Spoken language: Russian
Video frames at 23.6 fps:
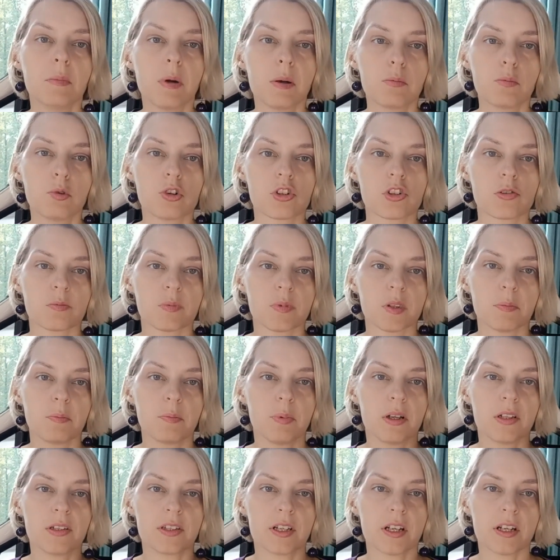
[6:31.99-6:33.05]
мы можем
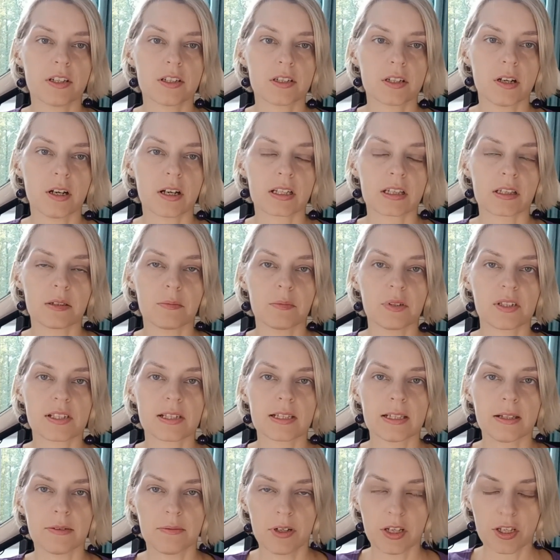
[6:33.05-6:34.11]
дополнять картами
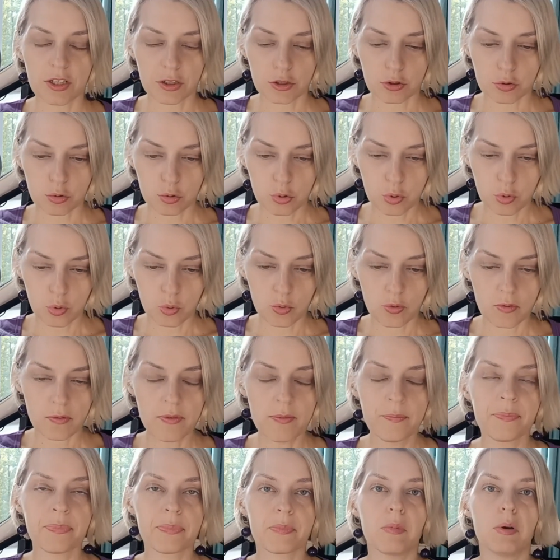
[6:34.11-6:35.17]
изготовление духов,
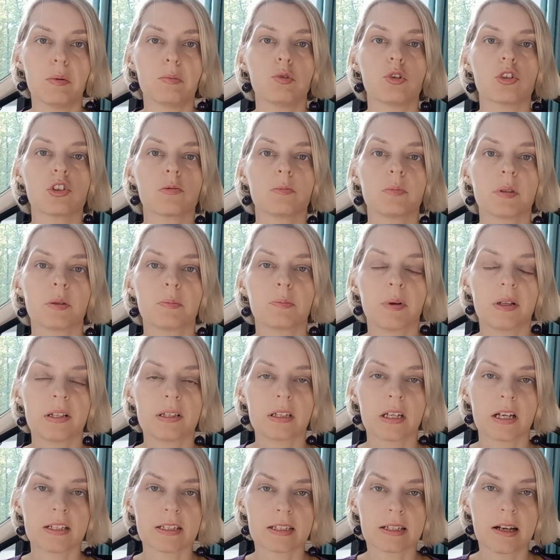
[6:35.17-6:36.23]
мы можем
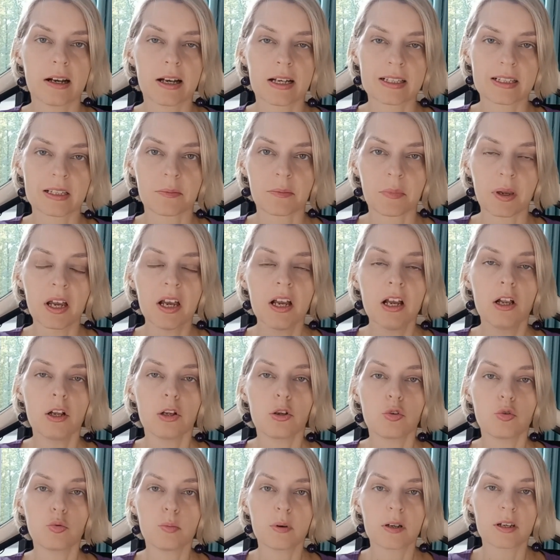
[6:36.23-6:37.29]
дополнять картами
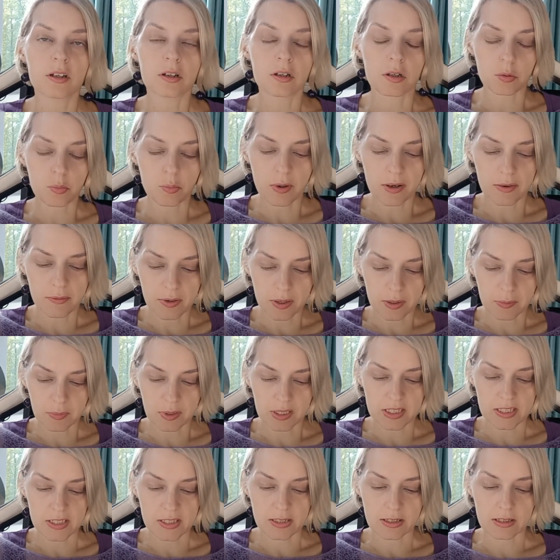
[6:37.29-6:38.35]
любых любые групповые
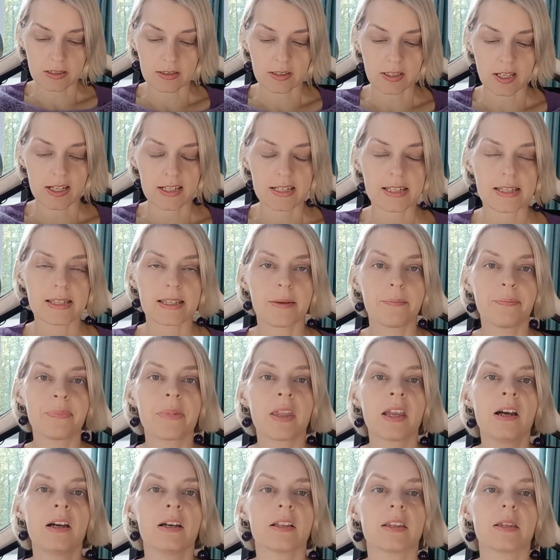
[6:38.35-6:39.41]
мастер-классы,
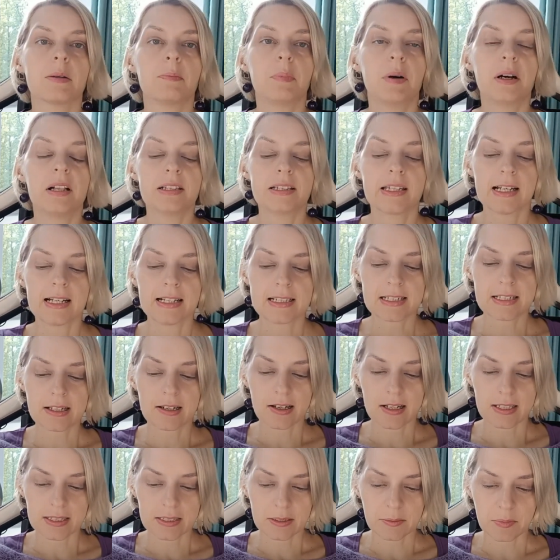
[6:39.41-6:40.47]
дополнять
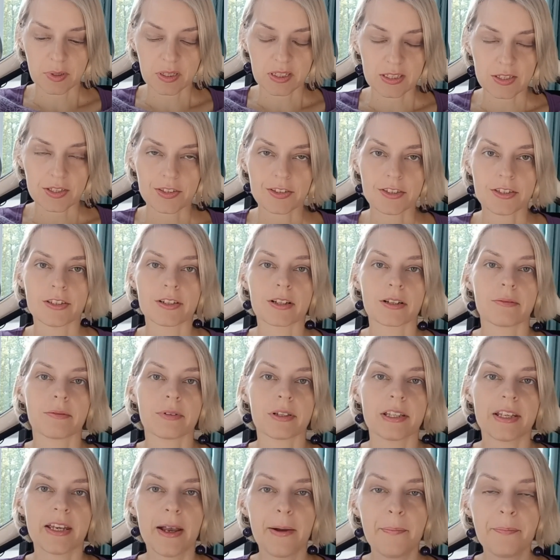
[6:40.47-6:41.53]
картами
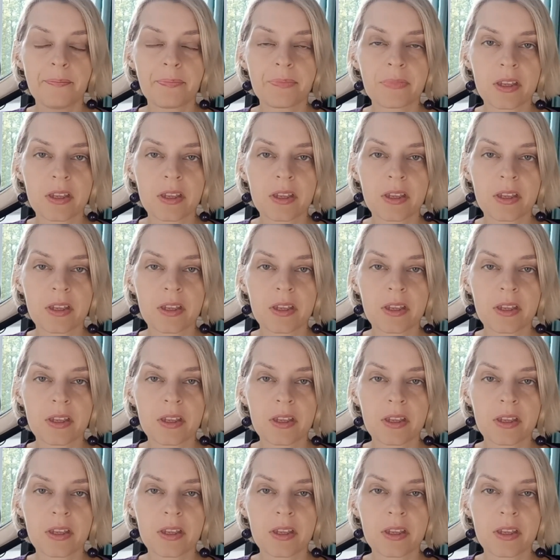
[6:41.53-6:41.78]
тестирования,